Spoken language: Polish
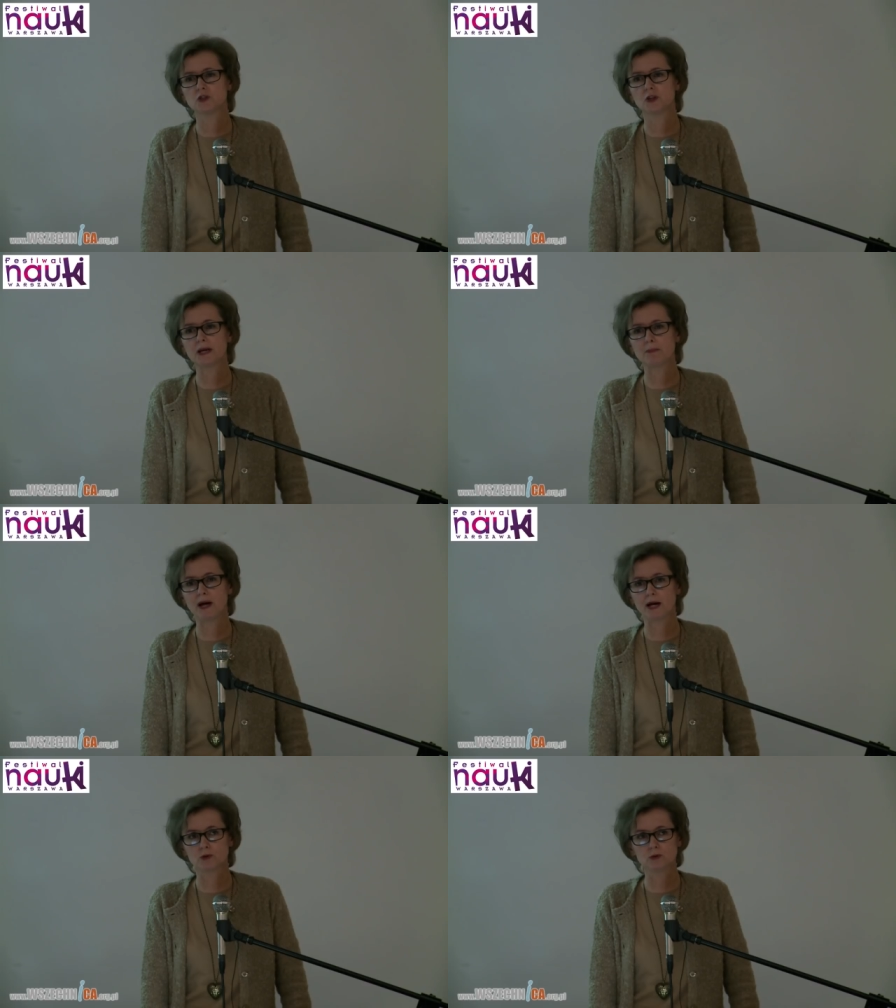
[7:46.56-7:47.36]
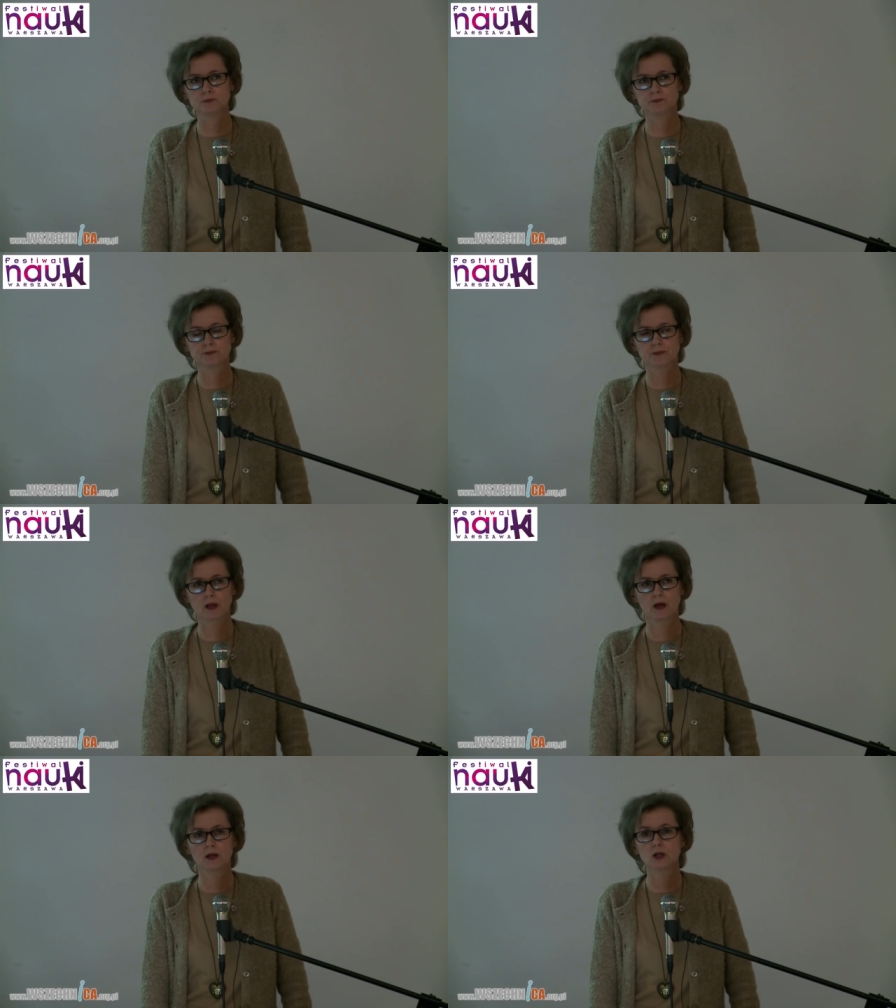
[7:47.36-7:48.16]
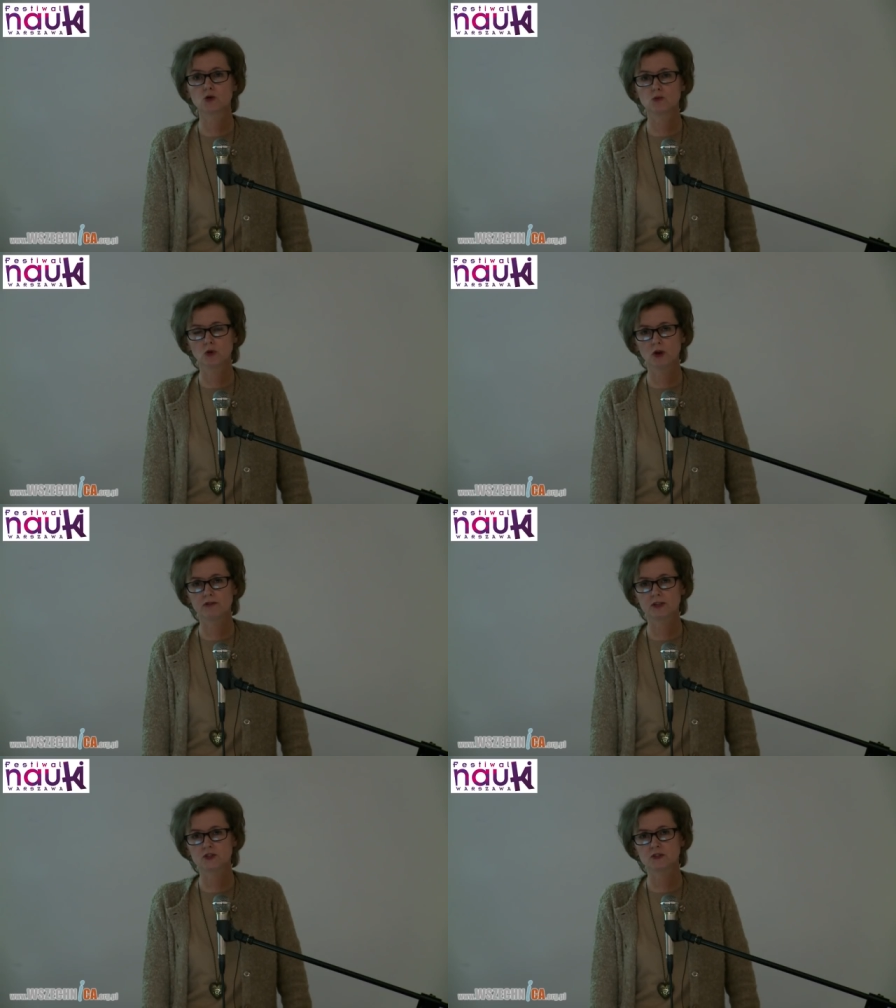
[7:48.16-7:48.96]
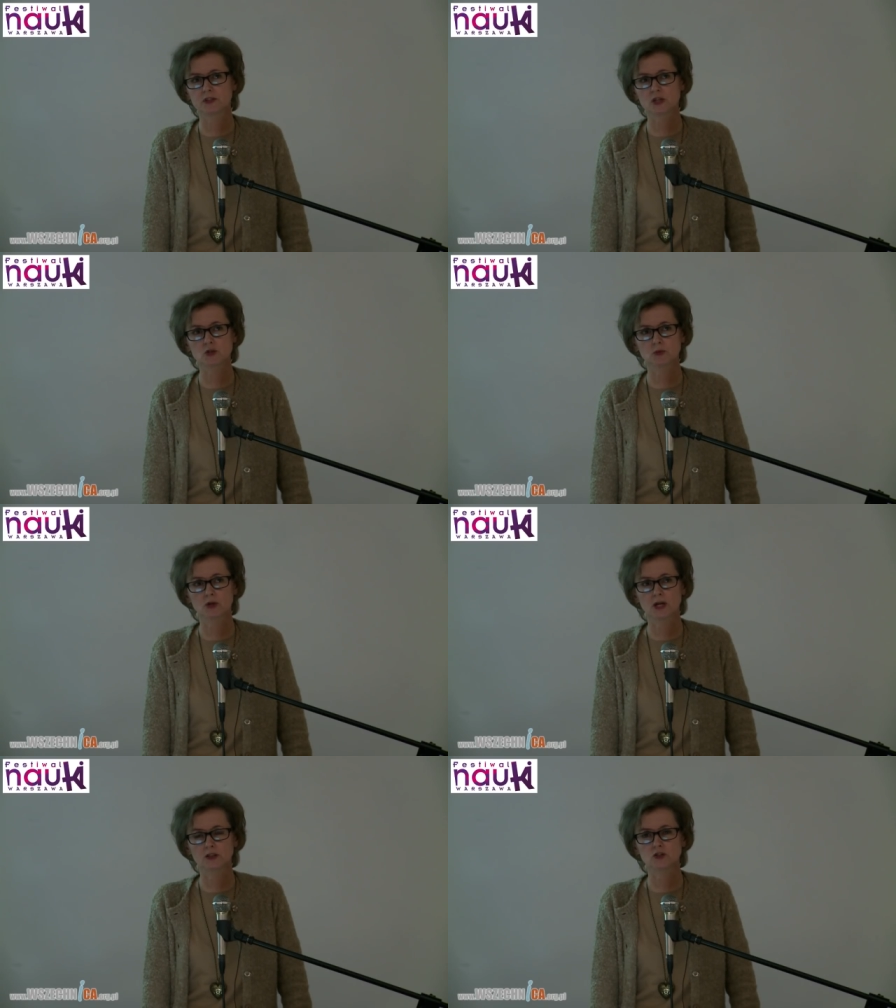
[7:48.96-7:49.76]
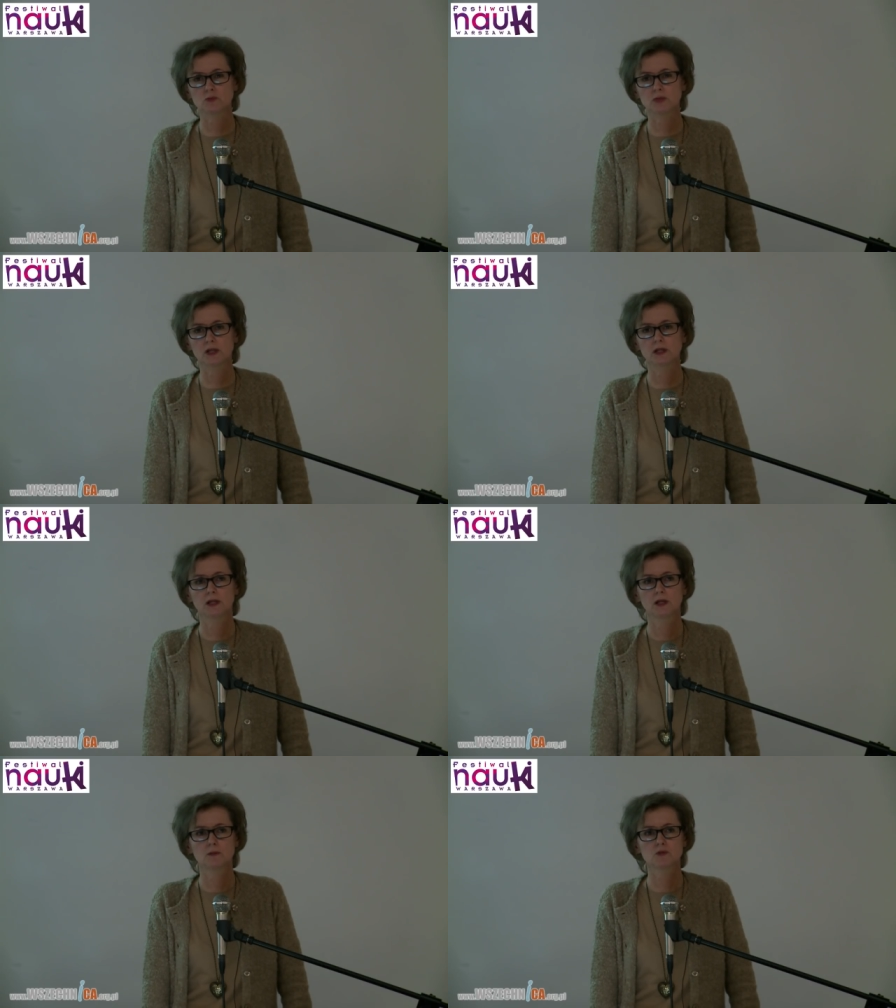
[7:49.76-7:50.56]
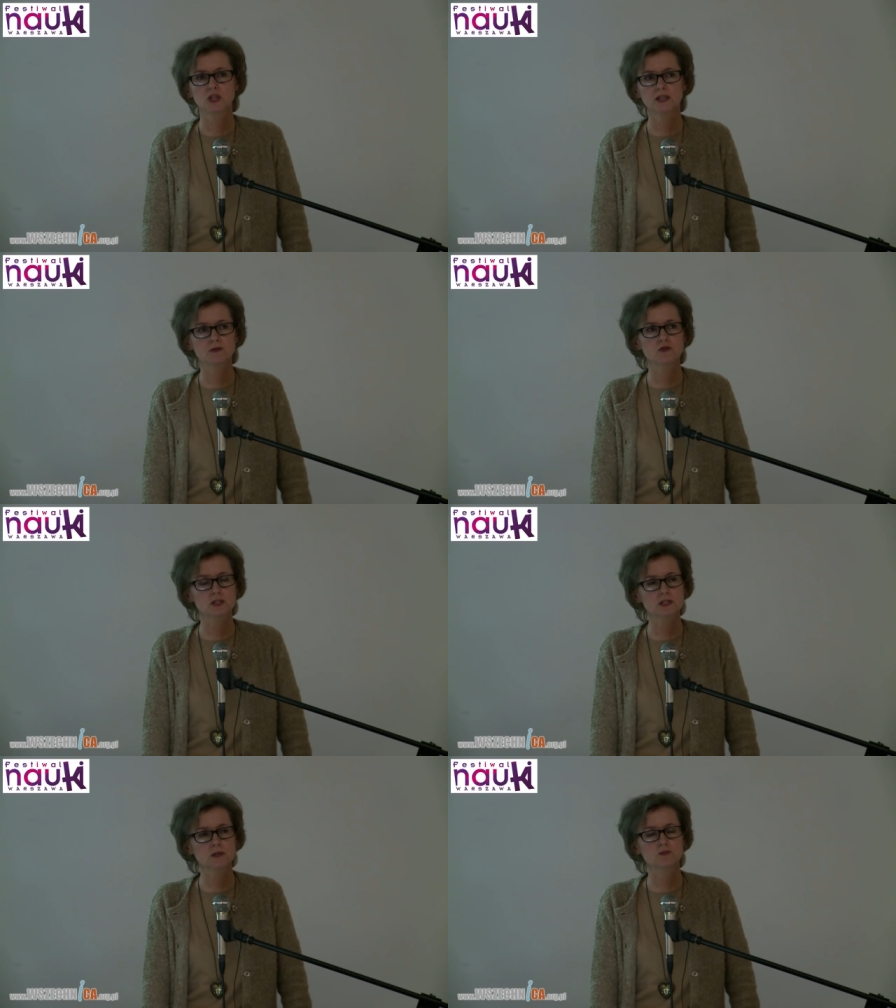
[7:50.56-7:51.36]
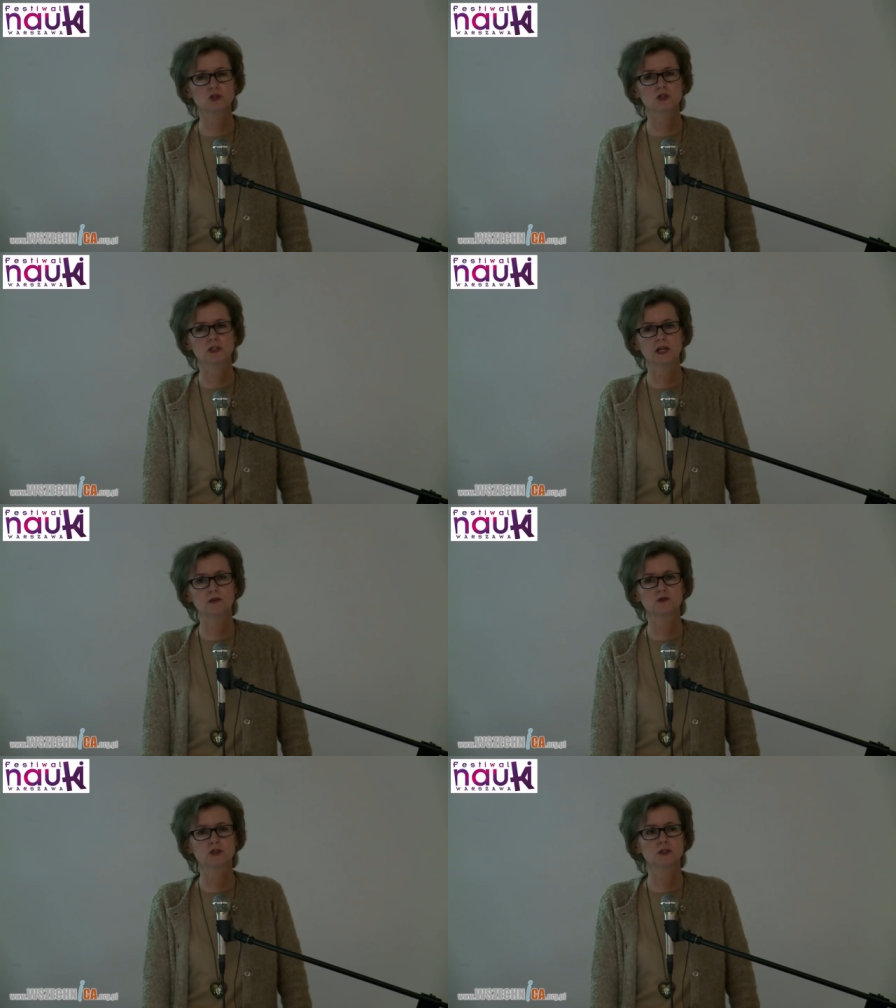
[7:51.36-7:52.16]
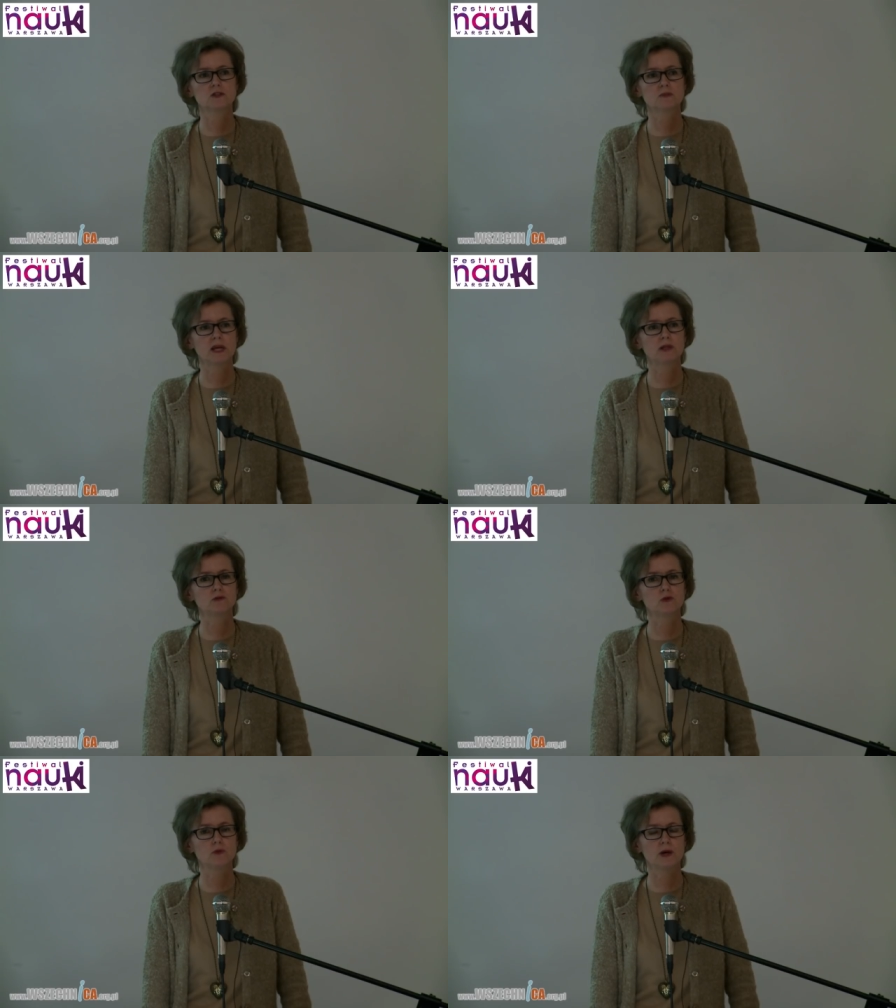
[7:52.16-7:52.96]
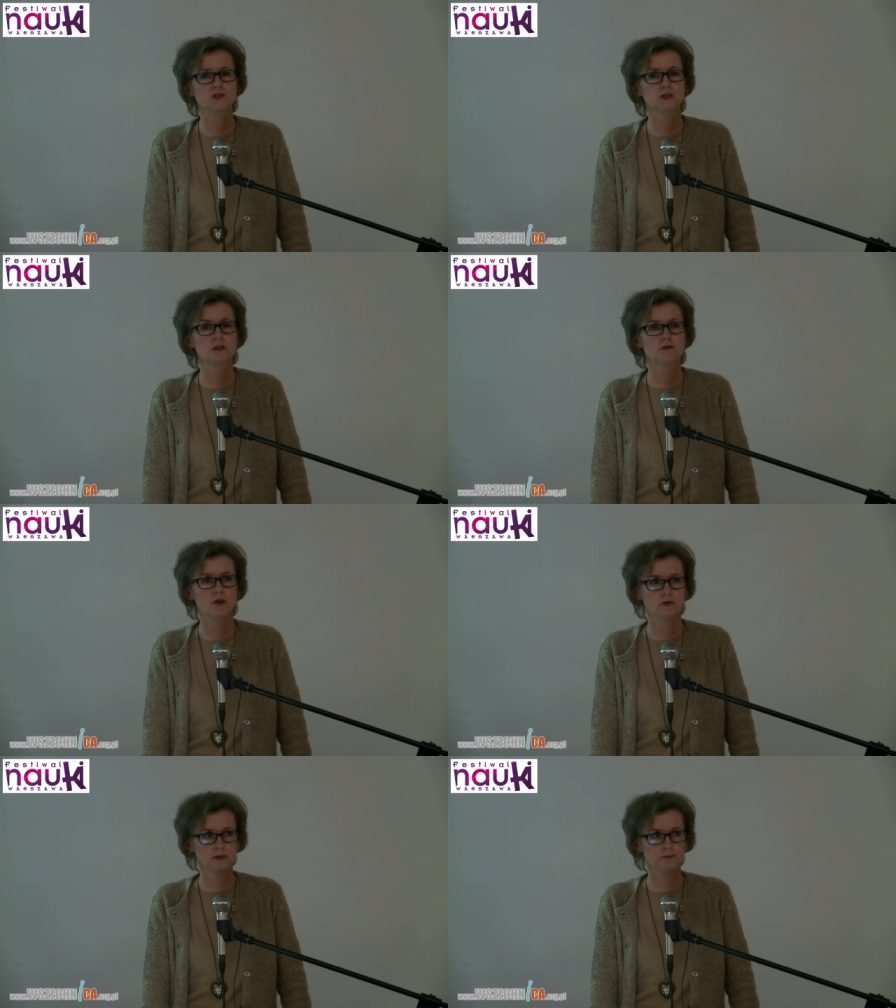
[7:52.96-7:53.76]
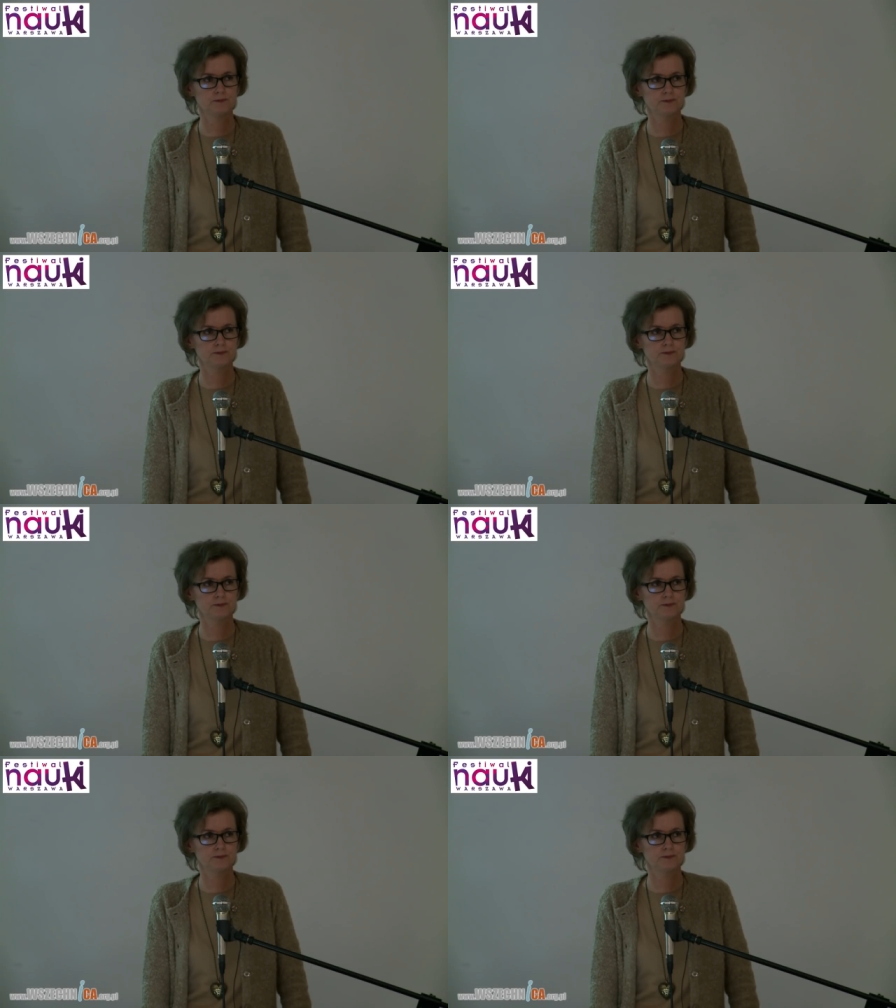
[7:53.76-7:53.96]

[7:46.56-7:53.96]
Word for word: do naparu i kumulować się w naszym organizmie, przede wszystkim przyczyniając się do zmian w układzie nerwowym.